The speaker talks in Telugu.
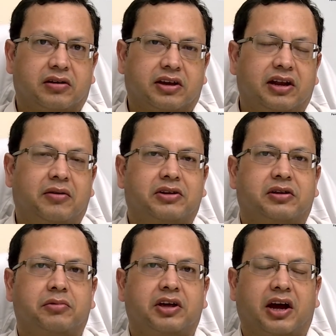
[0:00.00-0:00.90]

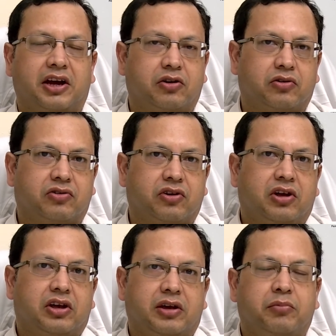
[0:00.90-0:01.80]
కీలవాతంకి హై డోస్
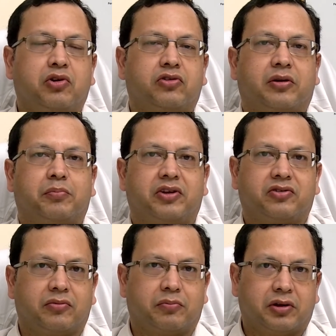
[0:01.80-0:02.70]
ఇమ్యూనో
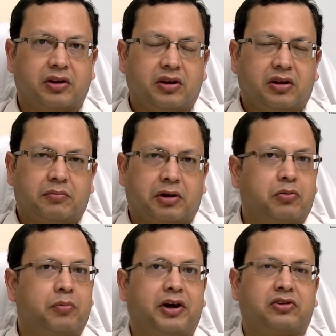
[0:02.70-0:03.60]
సప్రెసివ్
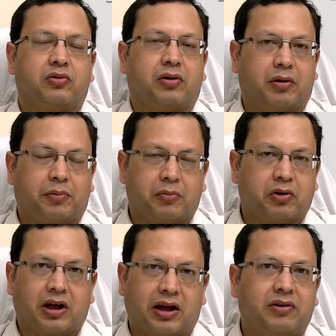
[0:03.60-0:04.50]
మనము పెడుతున్నాం
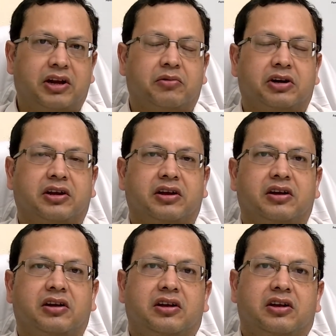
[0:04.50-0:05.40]
అప్పుడప్పుడు కావాలి బట్టి
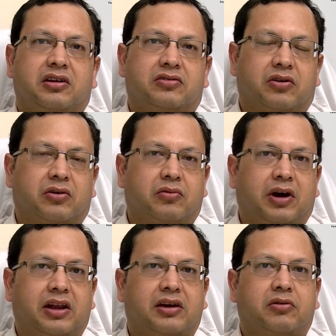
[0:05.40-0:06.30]
సో
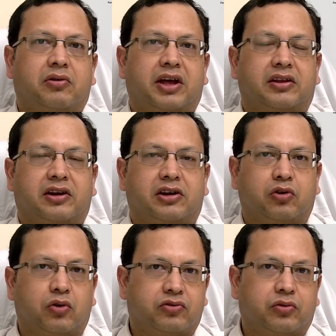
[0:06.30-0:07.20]
వాళ్ళకి కూడా ఏదైనా
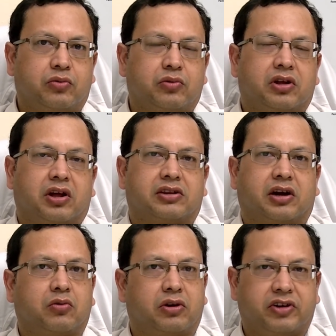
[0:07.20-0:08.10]
డోజు
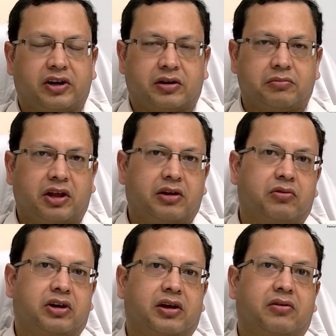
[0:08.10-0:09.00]
తక్కువ చేయటం
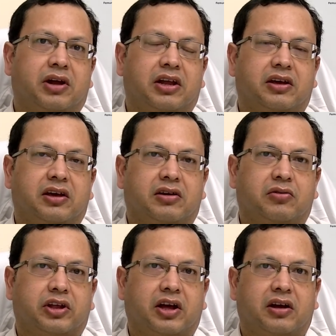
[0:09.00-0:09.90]
లేకుంటే వాళ్ళకి
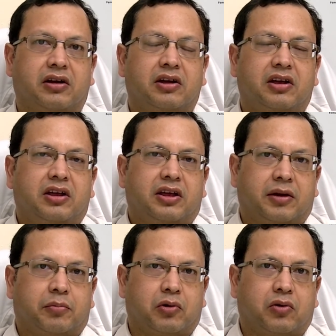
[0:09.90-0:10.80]
కొద్దిగా
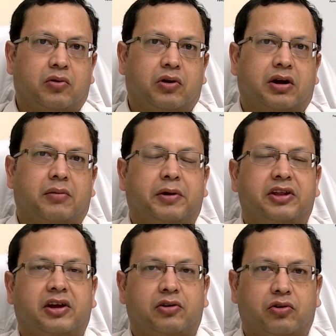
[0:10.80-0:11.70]
ఇప్పుడు ఒక
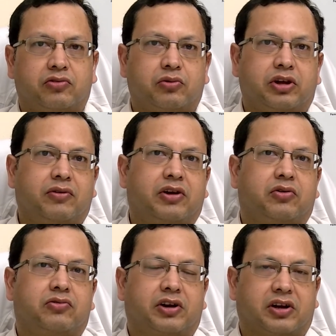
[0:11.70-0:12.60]
పదిహేను రోజు ఇరవై
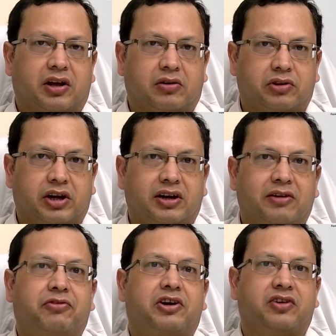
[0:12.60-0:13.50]
రోజు వరకు కొద్దిగా
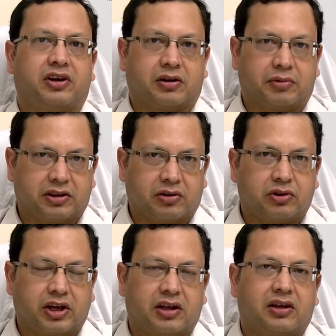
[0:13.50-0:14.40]
డెఫర్ చేయటం ఎంత
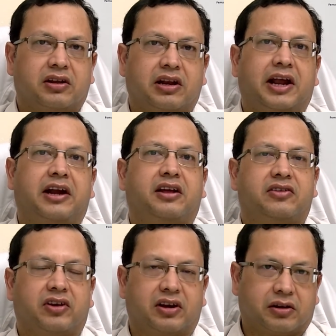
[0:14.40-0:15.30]
కొద్దిగా లేట్గా
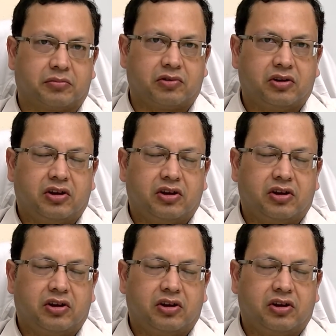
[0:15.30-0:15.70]
చేయటము